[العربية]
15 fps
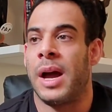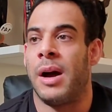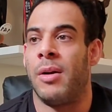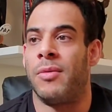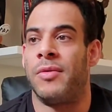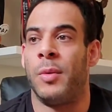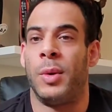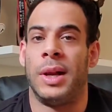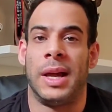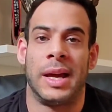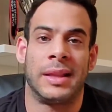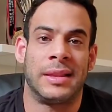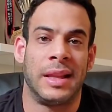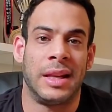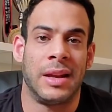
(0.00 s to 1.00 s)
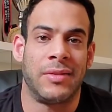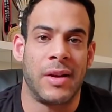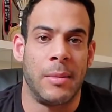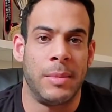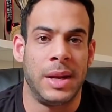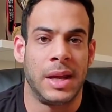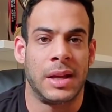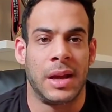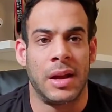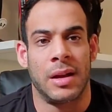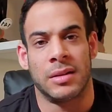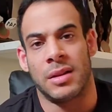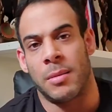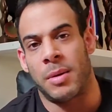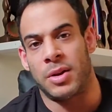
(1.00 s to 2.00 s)
او في ولايات تانية في
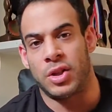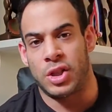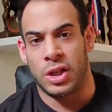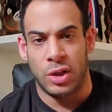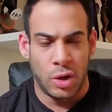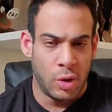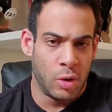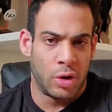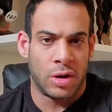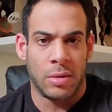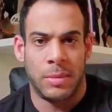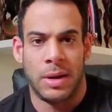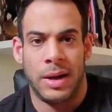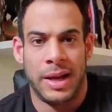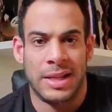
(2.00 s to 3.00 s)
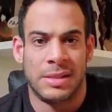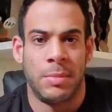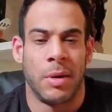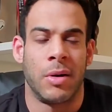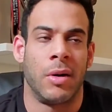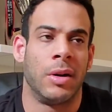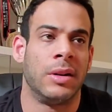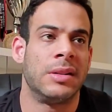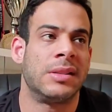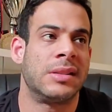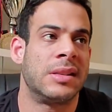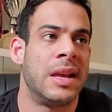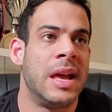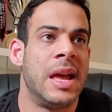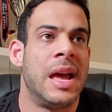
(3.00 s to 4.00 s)
امريكا طبعا شيل نيويورك من الحسبة
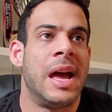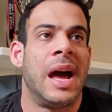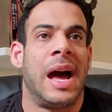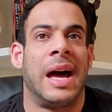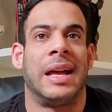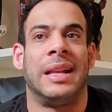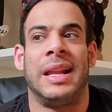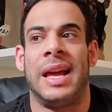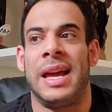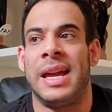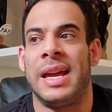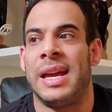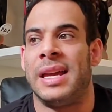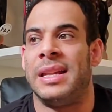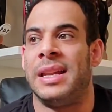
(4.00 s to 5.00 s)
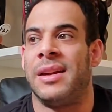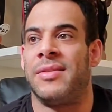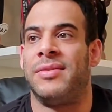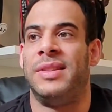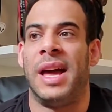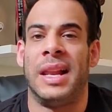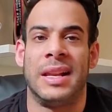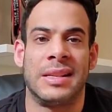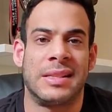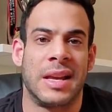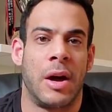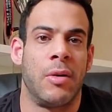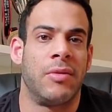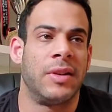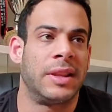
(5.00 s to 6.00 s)
خالص هنلاقي ان في دالس
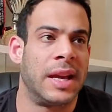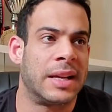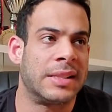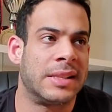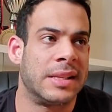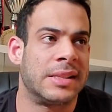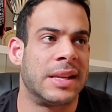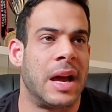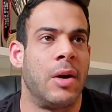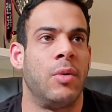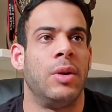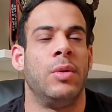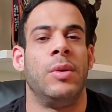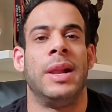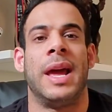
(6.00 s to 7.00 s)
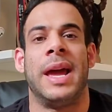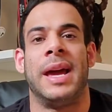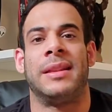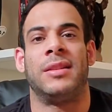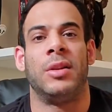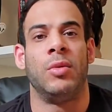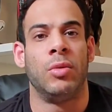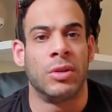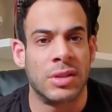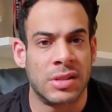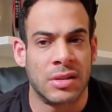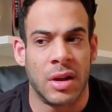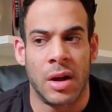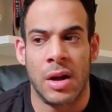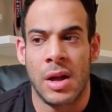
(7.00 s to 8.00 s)
او في تكساس او الولايات
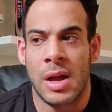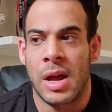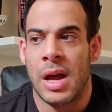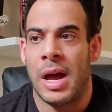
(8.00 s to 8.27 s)
الوسطى